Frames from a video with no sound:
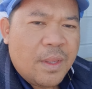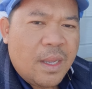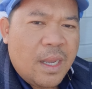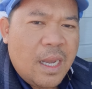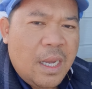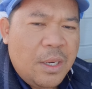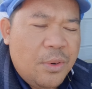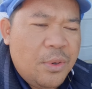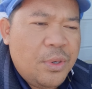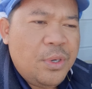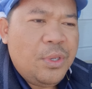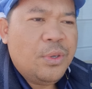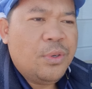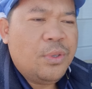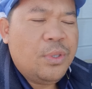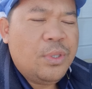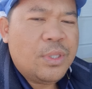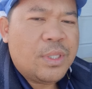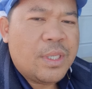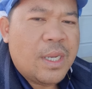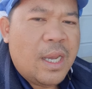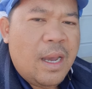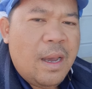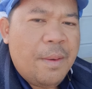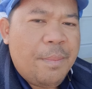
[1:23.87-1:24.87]
ganun yun
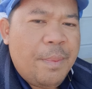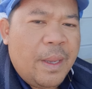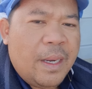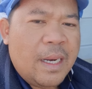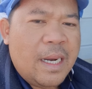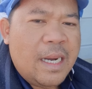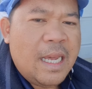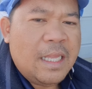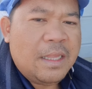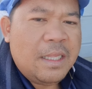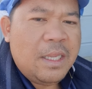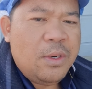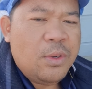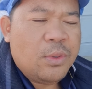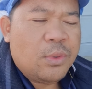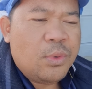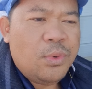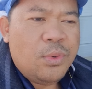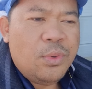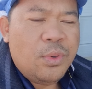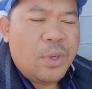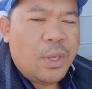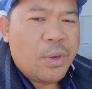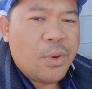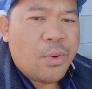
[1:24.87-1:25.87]
sa pira natin no,
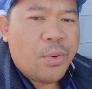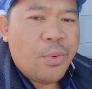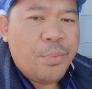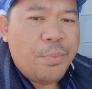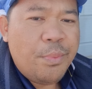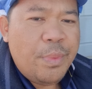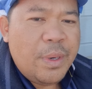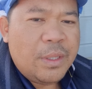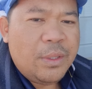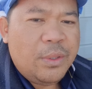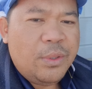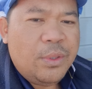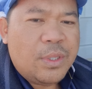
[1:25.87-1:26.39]
kung i-convert